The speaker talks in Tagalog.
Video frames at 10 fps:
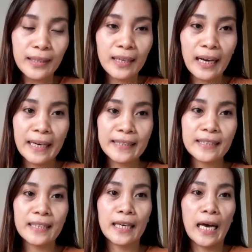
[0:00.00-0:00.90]
guys,
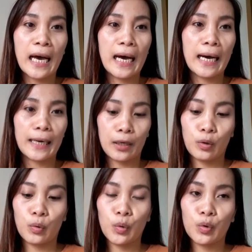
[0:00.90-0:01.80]

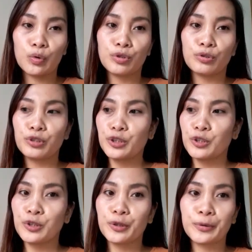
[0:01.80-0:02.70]
kung gusto
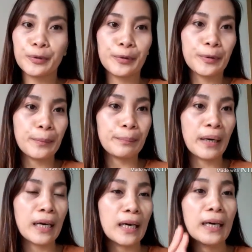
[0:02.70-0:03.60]
nyong
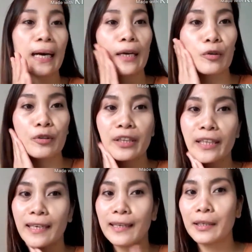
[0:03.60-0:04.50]
magkaroon
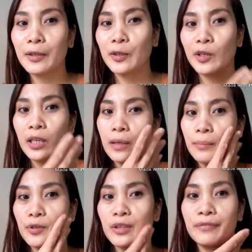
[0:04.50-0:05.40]
ng
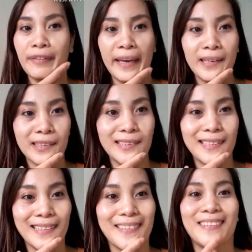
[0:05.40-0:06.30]
beauty face,
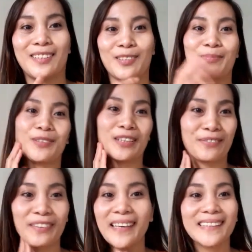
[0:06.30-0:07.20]
so beauty
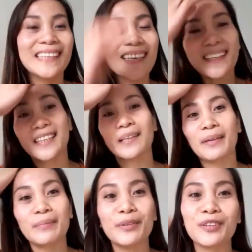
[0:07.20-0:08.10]
face, hindi
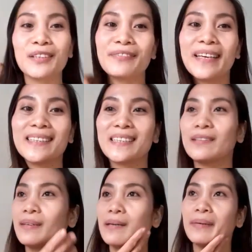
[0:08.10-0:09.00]
naman beauty face,
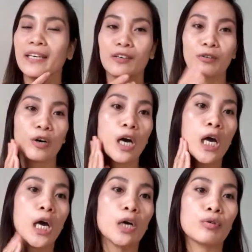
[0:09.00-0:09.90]
di ba? Pero
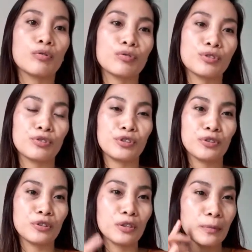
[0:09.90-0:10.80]
kung gusto
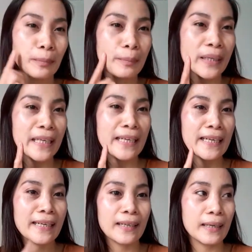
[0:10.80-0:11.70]
nyong
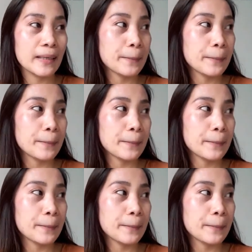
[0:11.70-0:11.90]
maging